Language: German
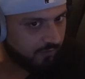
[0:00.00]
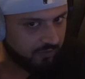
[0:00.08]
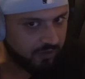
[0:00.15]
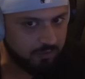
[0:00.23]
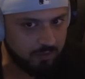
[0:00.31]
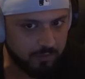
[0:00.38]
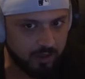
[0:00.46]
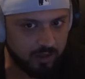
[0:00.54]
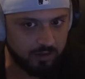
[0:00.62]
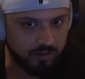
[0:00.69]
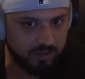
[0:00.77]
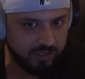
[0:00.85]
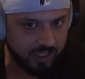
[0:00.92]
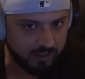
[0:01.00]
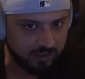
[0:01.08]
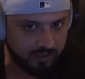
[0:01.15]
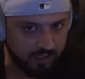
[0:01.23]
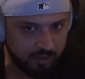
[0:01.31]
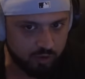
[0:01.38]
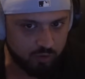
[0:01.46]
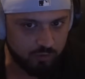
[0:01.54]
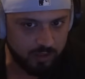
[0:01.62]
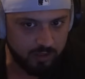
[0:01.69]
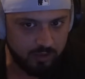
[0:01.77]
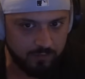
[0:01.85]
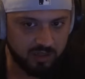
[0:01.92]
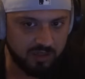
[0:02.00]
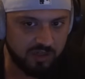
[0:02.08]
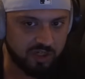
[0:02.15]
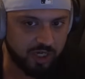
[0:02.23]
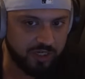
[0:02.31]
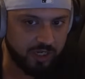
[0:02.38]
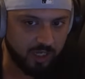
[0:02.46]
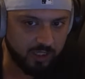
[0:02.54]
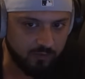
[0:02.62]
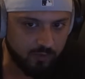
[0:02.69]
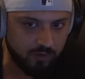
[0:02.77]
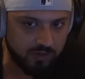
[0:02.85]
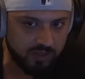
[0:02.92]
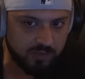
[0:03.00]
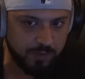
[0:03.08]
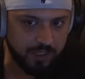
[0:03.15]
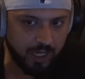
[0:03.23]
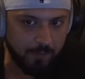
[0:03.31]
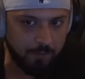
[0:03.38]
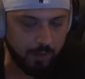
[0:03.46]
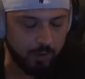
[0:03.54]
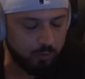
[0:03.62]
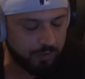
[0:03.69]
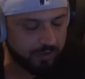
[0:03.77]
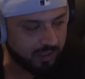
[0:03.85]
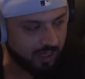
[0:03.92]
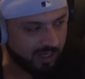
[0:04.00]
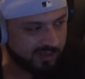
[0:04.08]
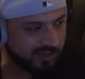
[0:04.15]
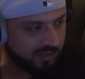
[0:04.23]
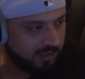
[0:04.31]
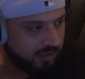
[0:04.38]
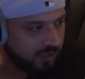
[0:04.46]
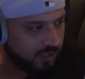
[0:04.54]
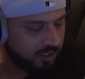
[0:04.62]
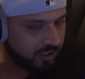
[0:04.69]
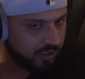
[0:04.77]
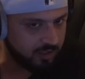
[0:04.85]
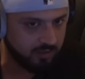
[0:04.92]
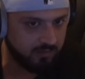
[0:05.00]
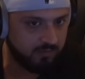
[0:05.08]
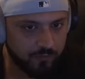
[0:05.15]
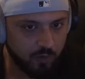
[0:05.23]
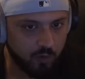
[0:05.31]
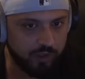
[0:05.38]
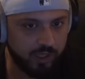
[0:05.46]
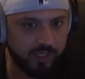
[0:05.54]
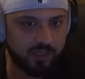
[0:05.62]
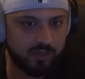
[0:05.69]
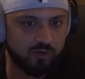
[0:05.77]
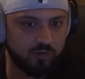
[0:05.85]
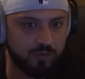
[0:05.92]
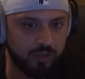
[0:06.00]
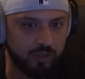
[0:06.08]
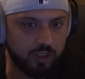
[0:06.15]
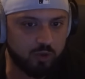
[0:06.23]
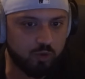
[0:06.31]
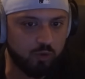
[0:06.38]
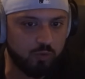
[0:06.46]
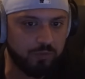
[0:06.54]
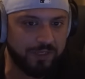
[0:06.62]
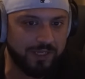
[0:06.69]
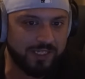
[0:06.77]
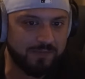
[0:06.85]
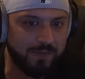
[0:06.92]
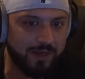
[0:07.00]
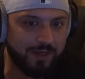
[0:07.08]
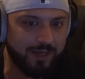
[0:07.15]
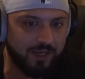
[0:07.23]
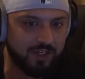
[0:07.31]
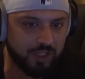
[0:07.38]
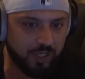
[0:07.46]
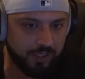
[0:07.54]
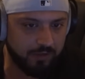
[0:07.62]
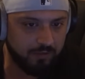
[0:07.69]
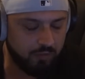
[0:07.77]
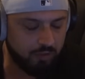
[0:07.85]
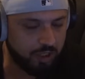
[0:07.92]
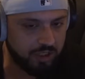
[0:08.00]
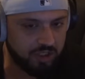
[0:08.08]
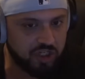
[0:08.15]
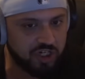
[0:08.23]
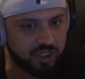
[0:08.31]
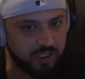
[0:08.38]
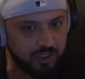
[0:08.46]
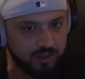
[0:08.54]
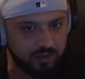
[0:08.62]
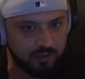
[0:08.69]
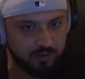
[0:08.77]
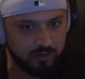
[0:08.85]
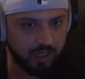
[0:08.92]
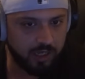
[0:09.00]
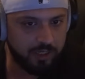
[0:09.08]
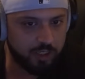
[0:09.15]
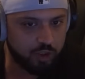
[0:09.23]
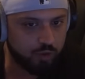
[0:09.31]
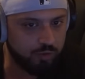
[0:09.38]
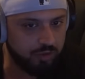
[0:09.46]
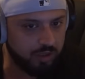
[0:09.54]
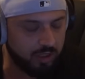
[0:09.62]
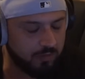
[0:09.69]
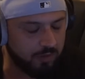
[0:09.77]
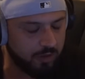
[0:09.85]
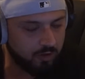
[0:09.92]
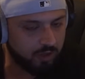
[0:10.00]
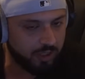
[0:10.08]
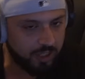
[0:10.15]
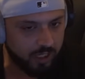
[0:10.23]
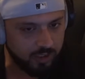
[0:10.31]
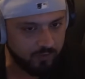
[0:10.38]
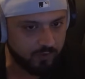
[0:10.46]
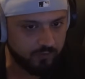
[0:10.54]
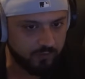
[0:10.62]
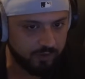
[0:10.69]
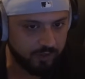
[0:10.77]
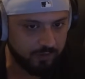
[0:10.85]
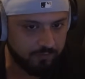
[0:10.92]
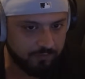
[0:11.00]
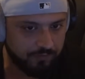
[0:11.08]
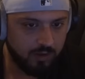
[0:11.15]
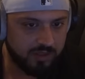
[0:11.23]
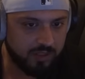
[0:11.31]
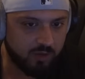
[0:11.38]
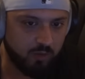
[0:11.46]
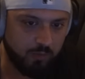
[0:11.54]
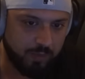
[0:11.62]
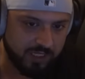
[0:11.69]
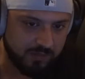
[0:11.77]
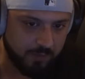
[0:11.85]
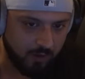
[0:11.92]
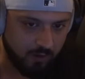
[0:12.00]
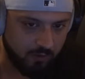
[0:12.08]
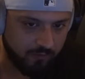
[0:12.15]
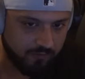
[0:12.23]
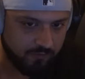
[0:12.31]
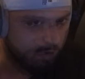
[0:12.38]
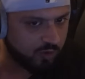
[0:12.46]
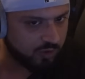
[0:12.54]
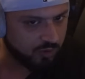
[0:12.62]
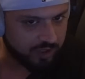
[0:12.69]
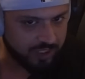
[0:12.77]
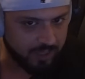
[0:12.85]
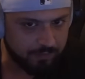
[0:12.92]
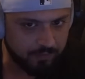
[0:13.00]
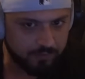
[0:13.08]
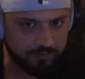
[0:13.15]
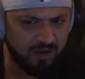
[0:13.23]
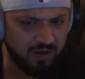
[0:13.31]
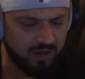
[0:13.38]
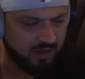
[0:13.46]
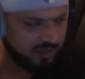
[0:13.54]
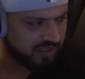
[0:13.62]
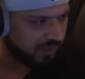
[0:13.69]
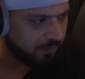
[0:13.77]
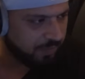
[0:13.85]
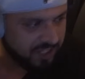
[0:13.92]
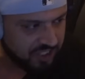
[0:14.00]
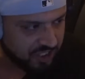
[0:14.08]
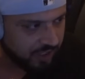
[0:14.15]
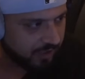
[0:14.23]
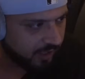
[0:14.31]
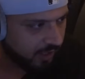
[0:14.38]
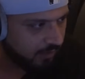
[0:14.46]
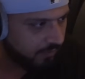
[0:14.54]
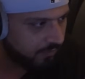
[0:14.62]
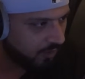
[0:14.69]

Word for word: Filme machen. Ich sag dir jetzt schon mal, kriege ich keine Antwort, ist meine Abmachung mit Gazi nichtig. Und er sagt zu mir, ich gucke mir das mal gleich an. Bruder, ich kriege nach einer Stunde immer noch keine Antwort von dem. Ich sag, guck, pass mal auf, kurz und knapp, äh, ihr seid Kinder,